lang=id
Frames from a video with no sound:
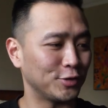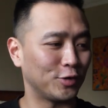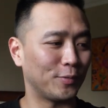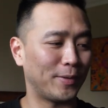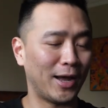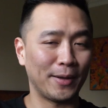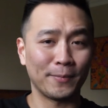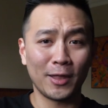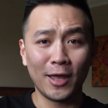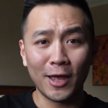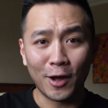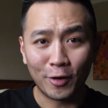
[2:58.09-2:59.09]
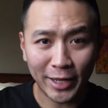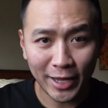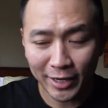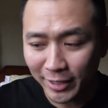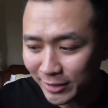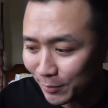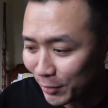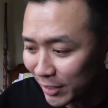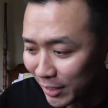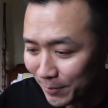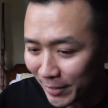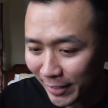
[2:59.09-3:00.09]
cukup hype. Oke, akan kita mulai
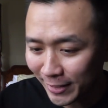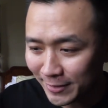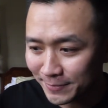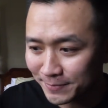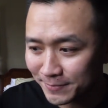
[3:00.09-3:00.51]
dari mana ya?